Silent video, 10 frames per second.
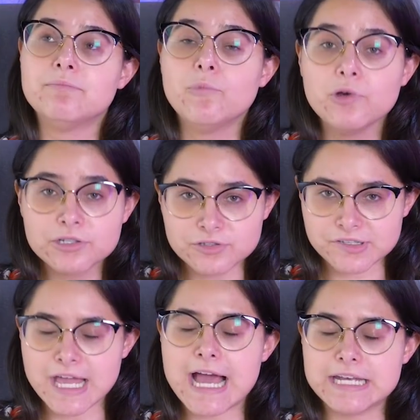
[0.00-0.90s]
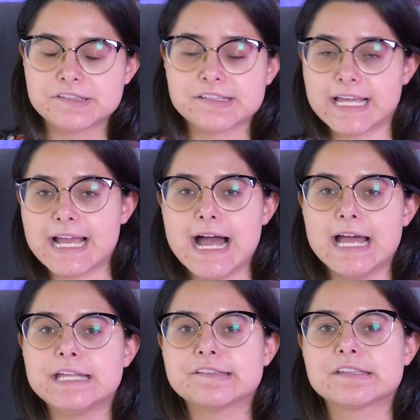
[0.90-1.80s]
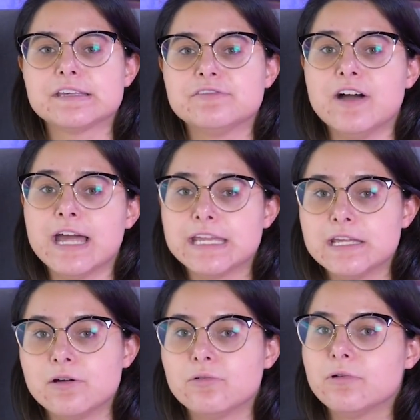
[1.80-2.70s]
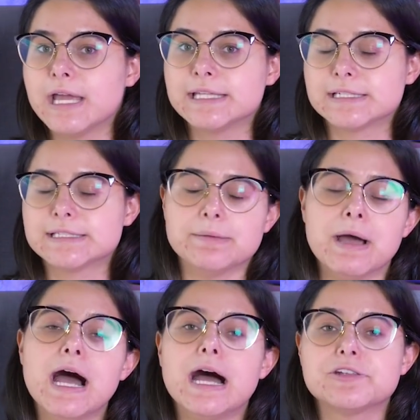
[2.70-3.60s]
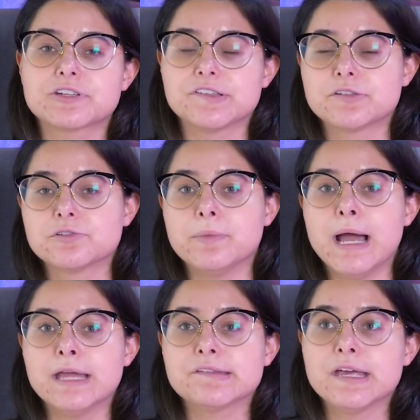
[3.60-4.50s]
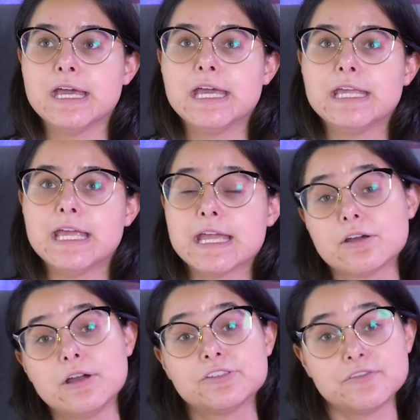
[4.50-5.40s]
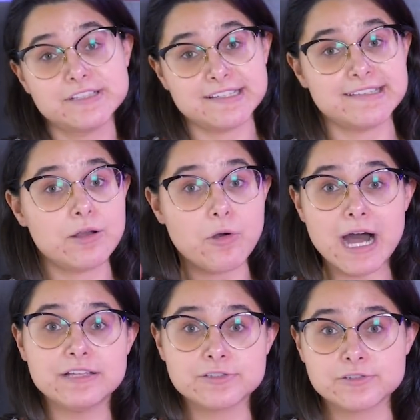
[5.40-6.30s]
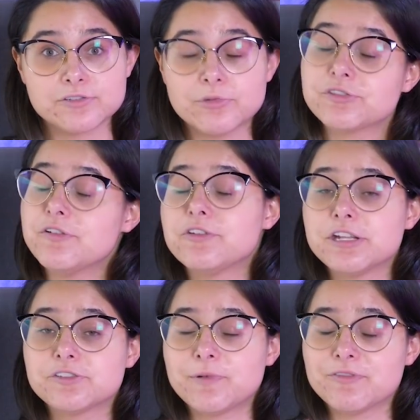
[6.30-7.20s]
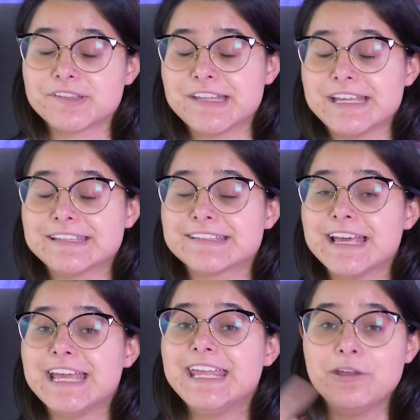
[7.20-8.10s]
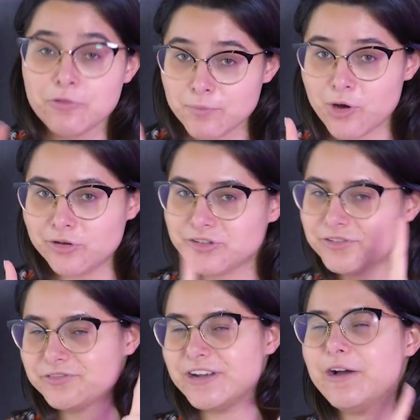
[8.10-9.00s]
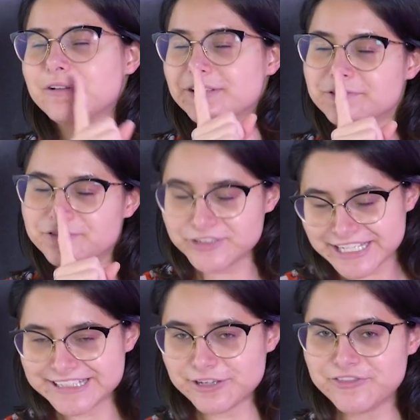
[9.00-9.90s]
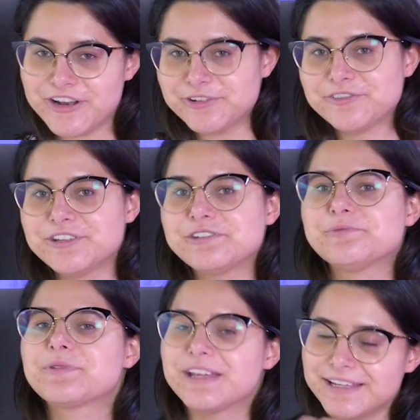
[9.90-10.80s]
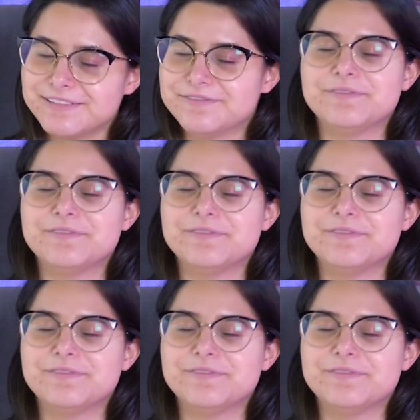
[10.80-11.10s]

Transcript: muitos realities legais que variam em entre temáticas e tudo mais. E aí eu resolvi trazer quatro dos meus favoritos para vocês e um bônus no final, então fiquem até o final do vídeo, porque